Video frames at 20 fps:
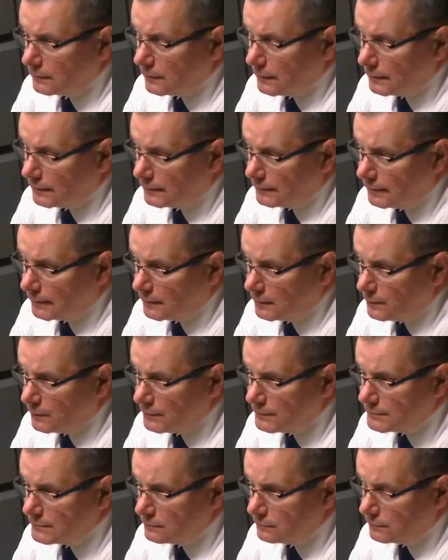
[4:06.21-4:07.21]
a
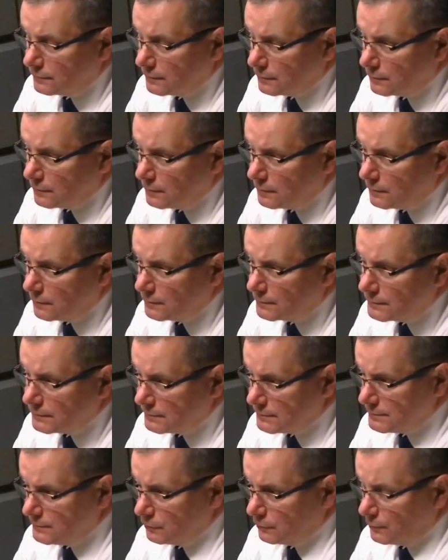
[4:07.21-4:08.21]
takimi są regionalne
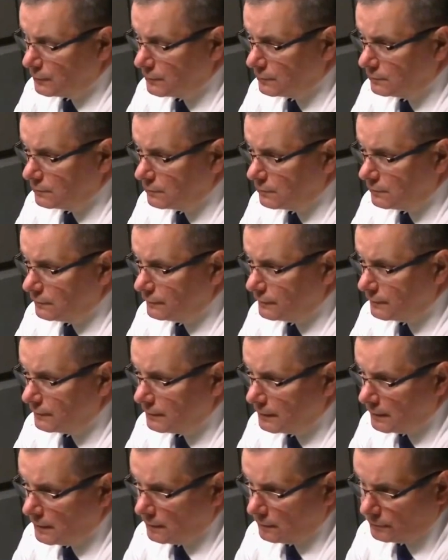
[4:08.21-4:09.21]
izby obrachunkowe,